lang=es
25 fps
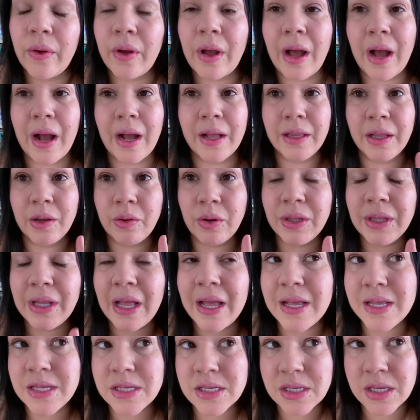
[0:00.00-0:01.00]
hagan de
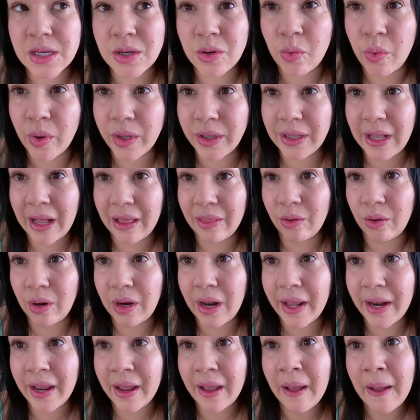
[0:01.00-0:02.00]
cuenta, en 50
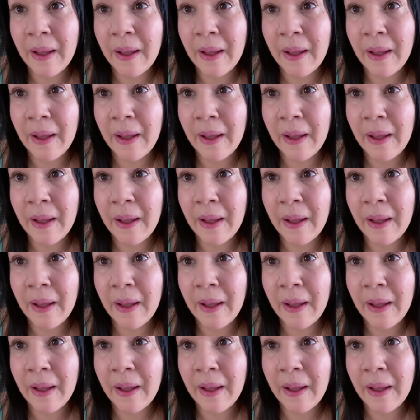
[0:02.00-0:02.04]
dólares.